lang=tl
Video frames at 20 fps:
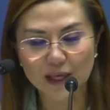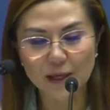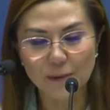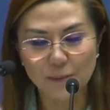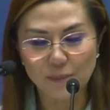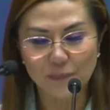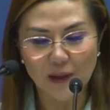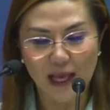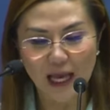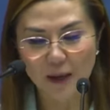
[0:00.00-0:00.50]

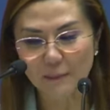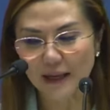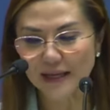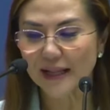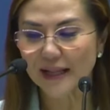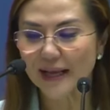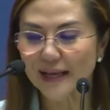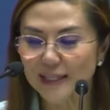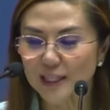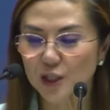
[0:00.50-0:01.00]
uh, my
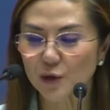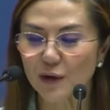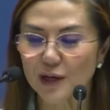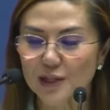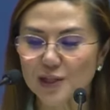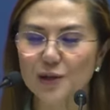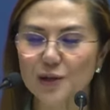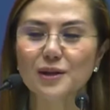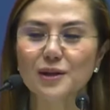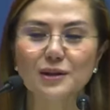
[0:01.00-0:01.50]
next
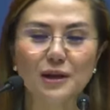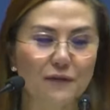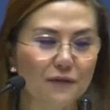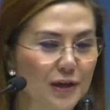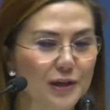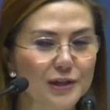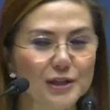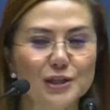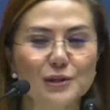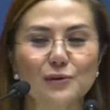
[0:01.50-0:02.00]
question refers
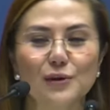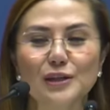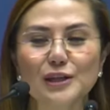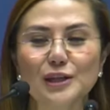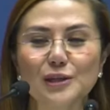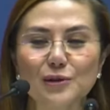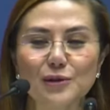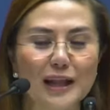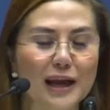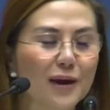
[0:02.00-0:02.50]
to, uh, dito
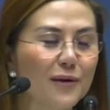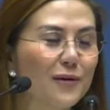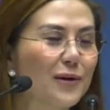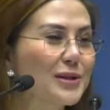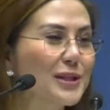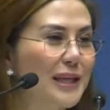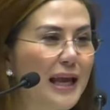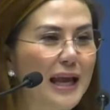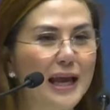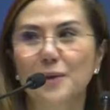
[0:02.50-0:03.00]
na ako
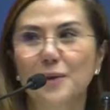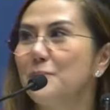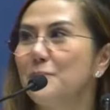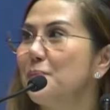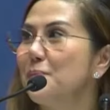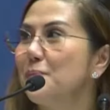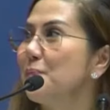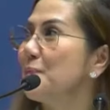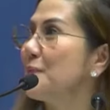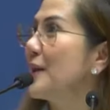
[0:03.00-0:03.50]
sa,
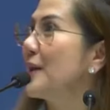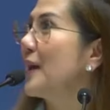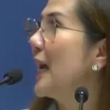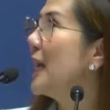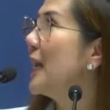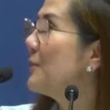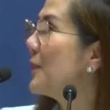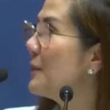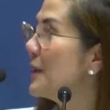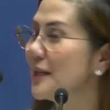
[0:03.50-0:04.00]
alam
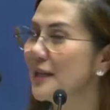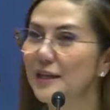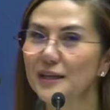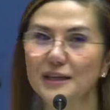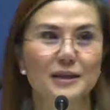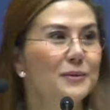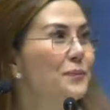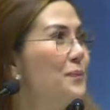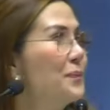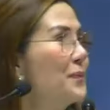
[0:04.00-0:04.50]
naman ni
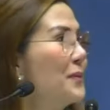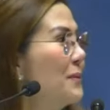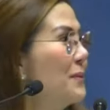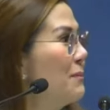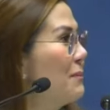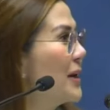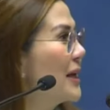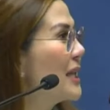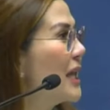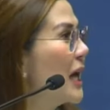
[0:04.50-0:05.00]

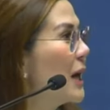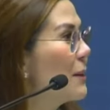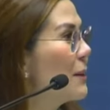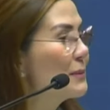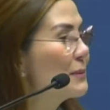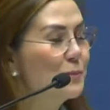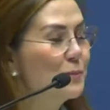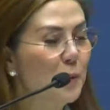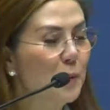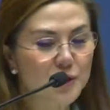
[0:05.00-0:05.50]
Madam
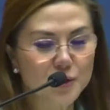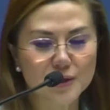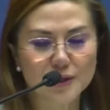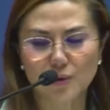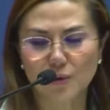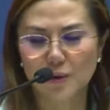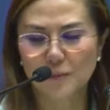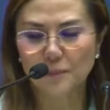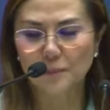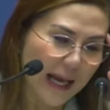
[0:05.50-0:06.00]
Sponsor ito,
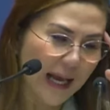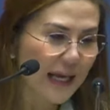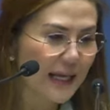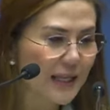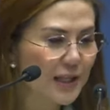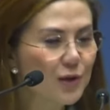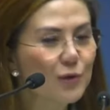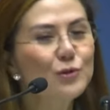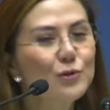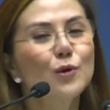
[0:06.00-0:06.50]

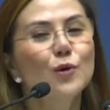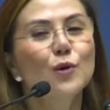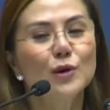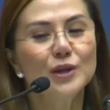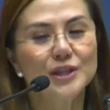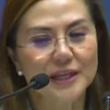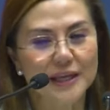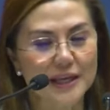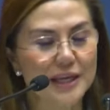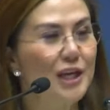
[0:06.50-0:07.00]
yung tungkol sa
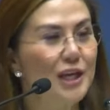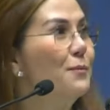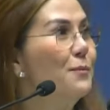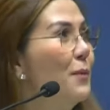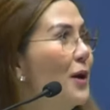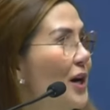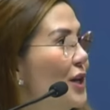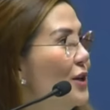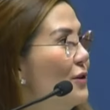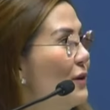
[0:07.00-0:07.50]

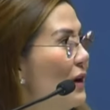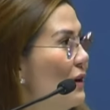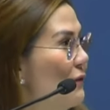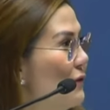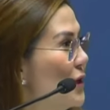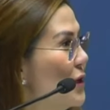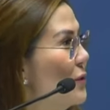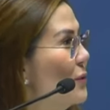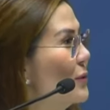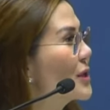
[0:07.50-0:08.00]
earmarked
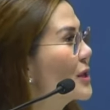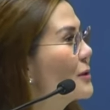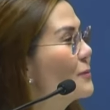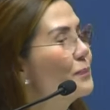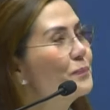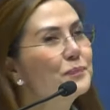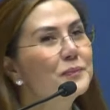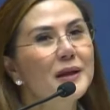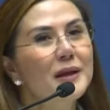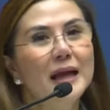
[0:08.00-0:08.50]
revenues.
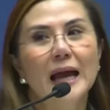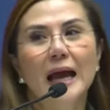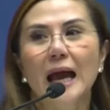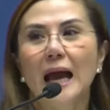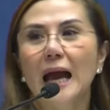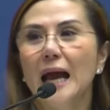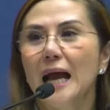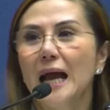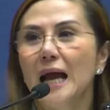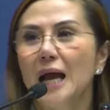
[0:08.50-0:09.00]

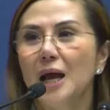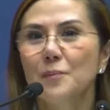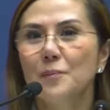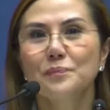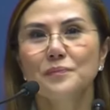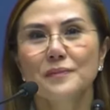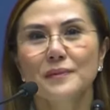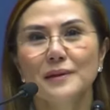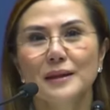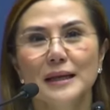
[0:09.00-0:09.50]
Um,
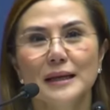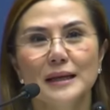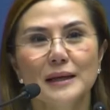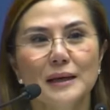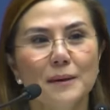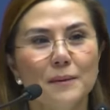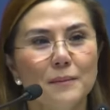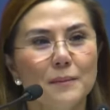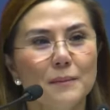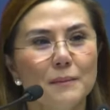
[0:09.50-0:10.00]

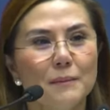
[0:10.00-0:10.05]
Madam